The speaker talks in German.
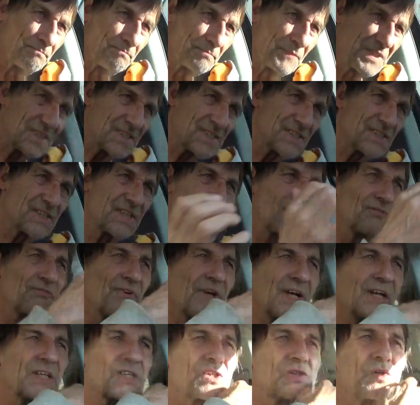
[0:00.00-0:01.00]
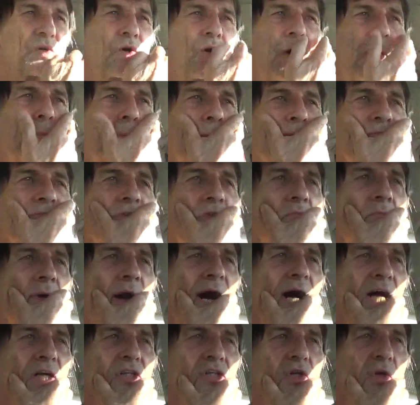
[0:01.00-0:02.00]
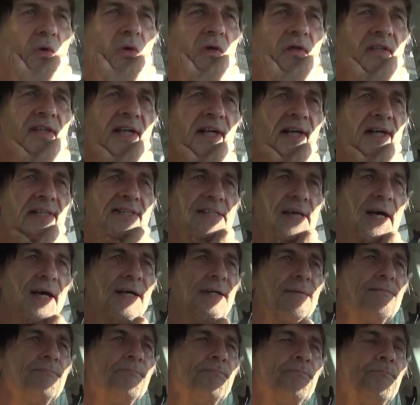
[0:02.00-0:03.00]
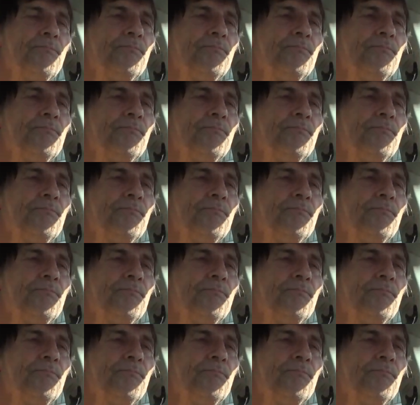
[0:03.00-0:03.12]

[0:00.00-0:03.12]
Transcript: Bisschen wegzukommen vom Arschloch-Dasein.